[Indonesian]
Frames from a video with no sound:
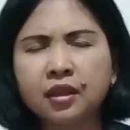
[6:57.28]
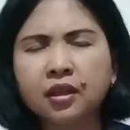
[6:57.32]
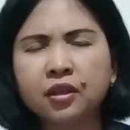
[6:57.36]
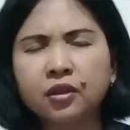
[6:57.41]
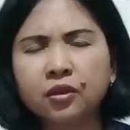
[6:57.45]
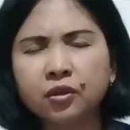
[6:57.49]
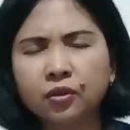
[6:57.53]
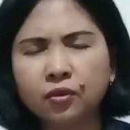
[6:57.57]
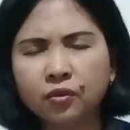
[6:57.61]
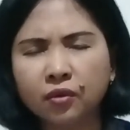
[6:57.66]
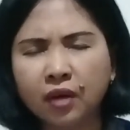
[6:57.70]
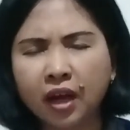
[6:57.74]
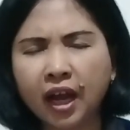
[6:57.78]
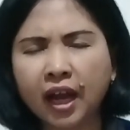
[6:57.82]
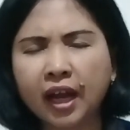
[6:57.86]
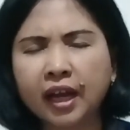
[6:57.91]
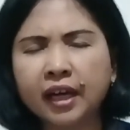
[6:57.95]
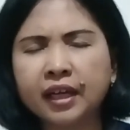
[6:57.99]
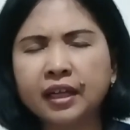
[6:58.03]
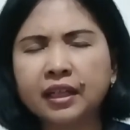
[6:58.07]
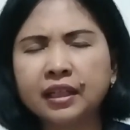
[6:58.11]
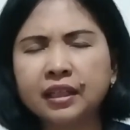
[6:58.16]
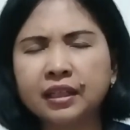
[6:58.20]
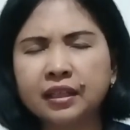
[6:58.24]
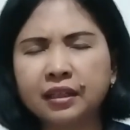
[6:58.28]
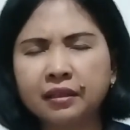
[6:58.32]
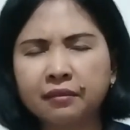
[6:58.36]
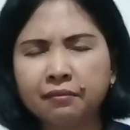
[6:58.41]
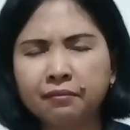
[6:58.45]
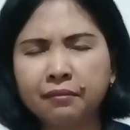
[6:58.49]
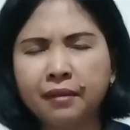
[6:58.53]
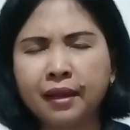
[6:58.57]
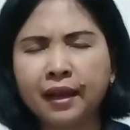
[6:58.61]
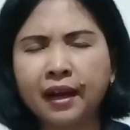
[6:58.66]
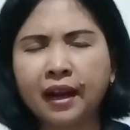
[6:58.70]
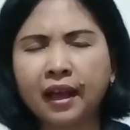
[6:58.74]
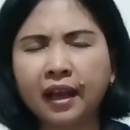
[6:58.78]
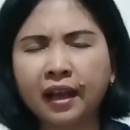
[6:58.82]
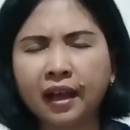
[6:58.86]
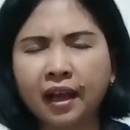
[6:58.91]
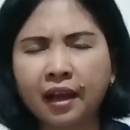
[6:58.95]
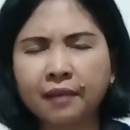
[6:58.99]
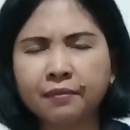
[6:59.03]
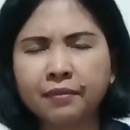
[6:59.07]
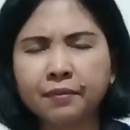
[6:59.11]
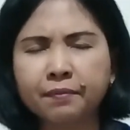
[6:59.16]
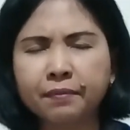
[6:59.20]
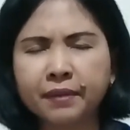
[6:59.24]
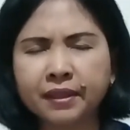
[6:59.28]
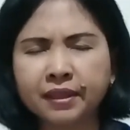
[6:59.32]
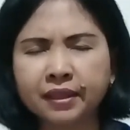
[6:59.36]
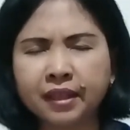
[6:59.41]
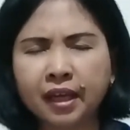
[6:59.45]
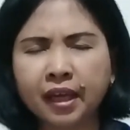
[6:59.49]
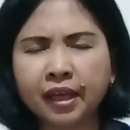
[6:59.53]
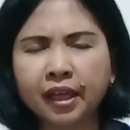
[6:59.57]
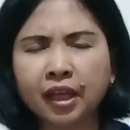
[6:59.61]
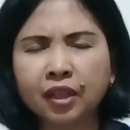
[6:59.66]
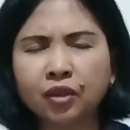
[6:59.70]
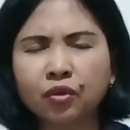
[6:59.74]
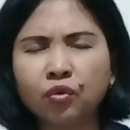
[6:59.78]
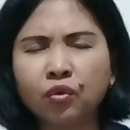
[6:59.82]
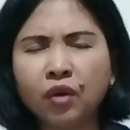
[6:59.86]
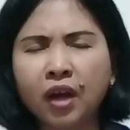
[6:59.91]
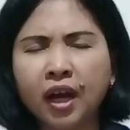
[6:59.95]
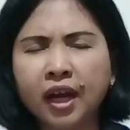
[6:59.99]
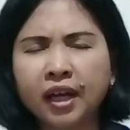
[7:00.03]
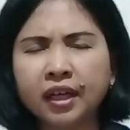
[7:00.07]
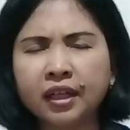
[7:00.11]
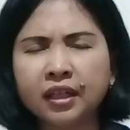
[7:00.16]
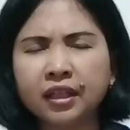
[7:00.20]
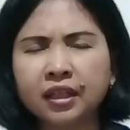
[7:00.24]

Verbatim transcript: Tuhan, biarlah kami percaya Tuhan,